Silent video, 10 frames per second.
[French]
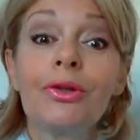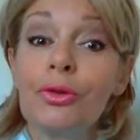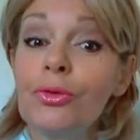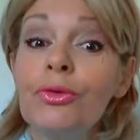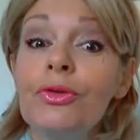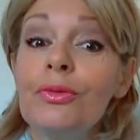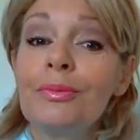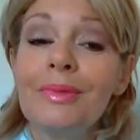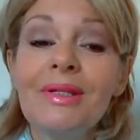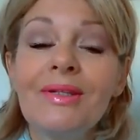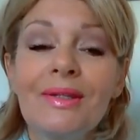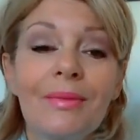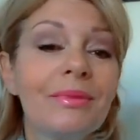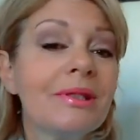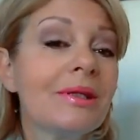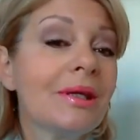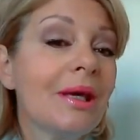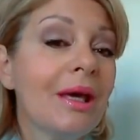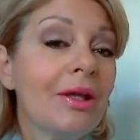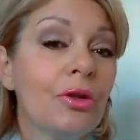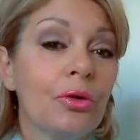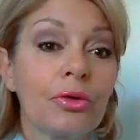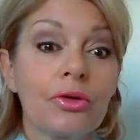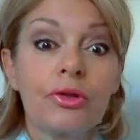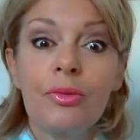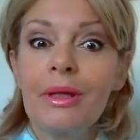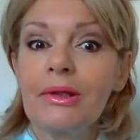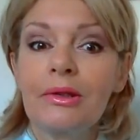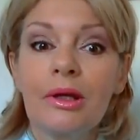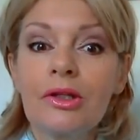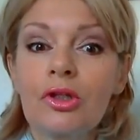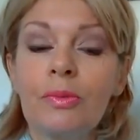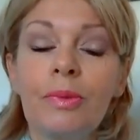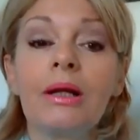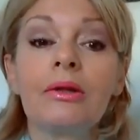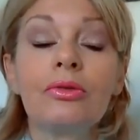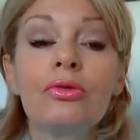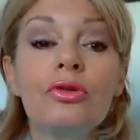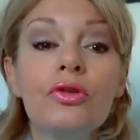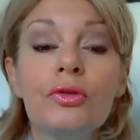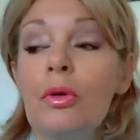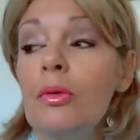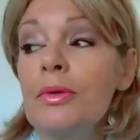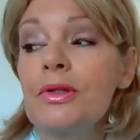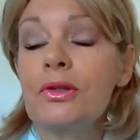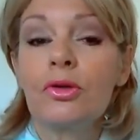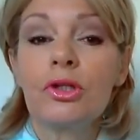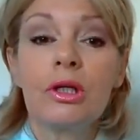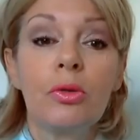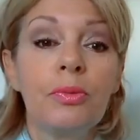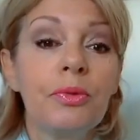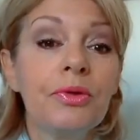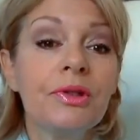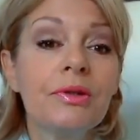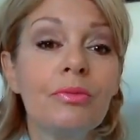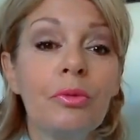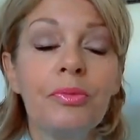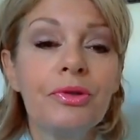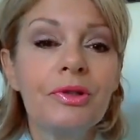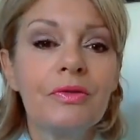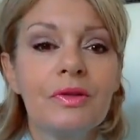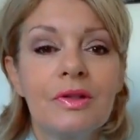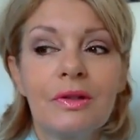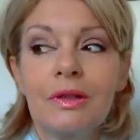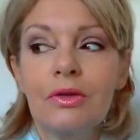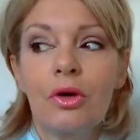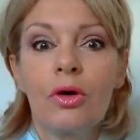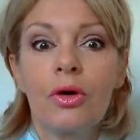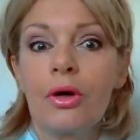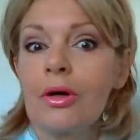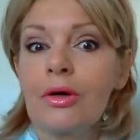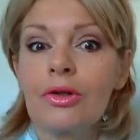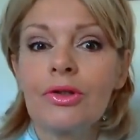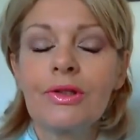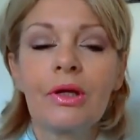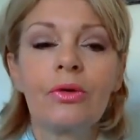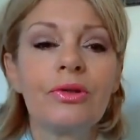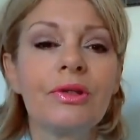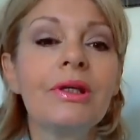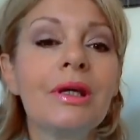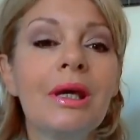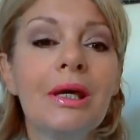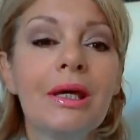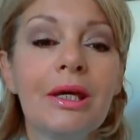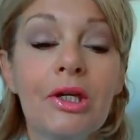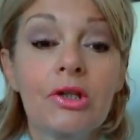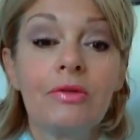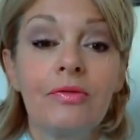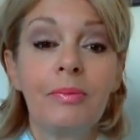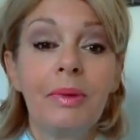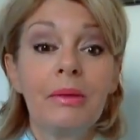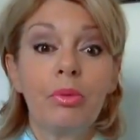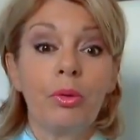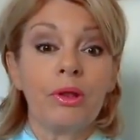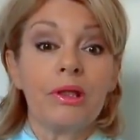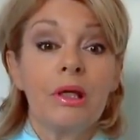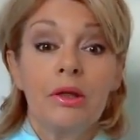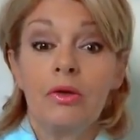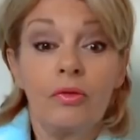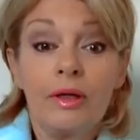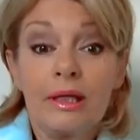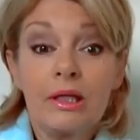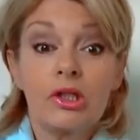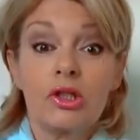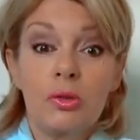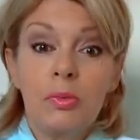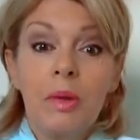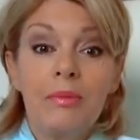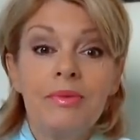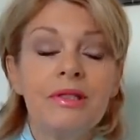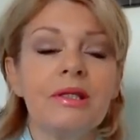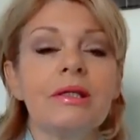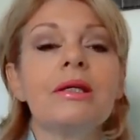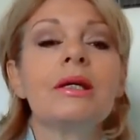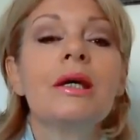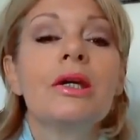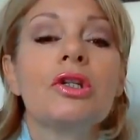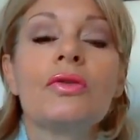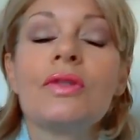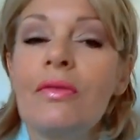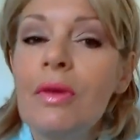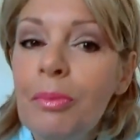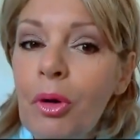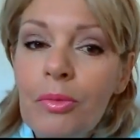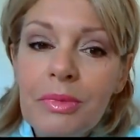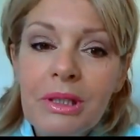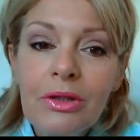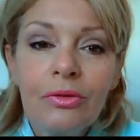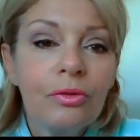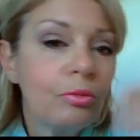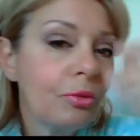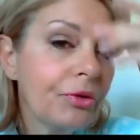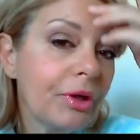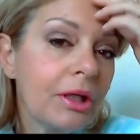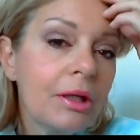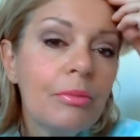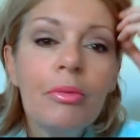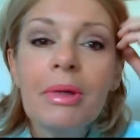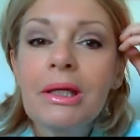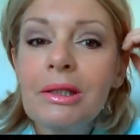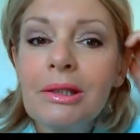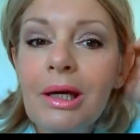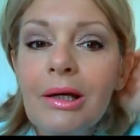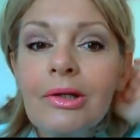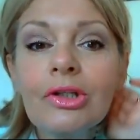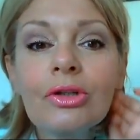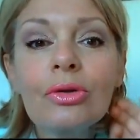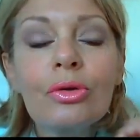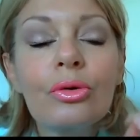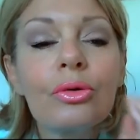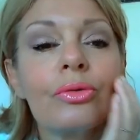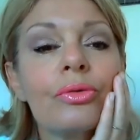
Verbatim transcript: toutes mes amies. Donc ce matin, je parle tout doucement parce que j'ai le petit, mon petit-fils qui dort euh, juste à côté et je ne fais pas de bruit. Donc vous voyez, je suis pas habillée. Je vous avais promis de vous montrer mon maquillage euh,